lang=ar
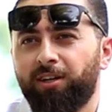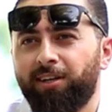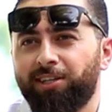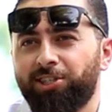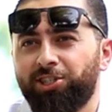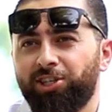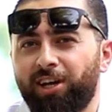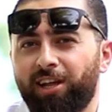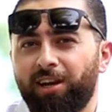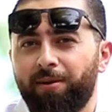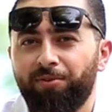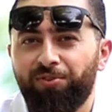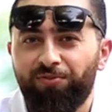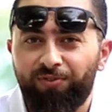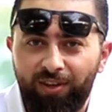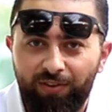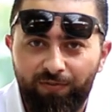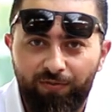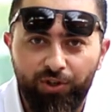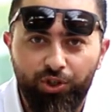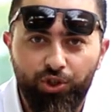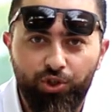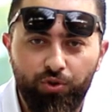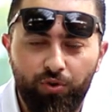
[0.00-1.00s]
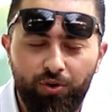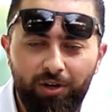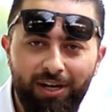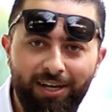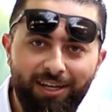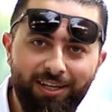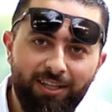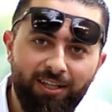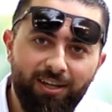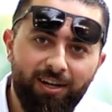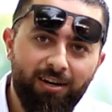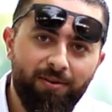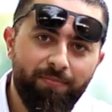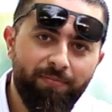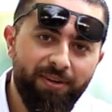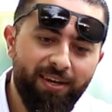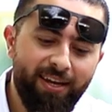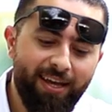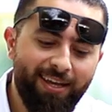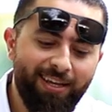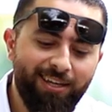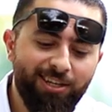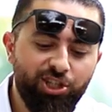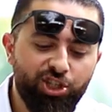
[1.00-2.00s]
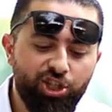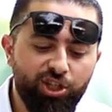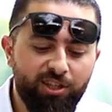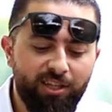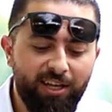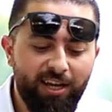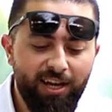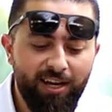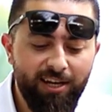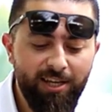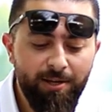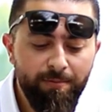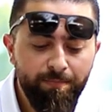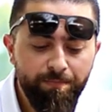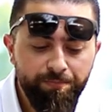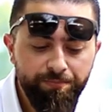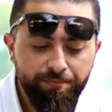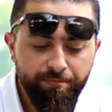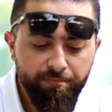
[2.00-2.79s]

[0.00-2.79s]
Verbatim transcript: الأشياء اللي بتفيد في الشغل أكثر من أي شيء ثاني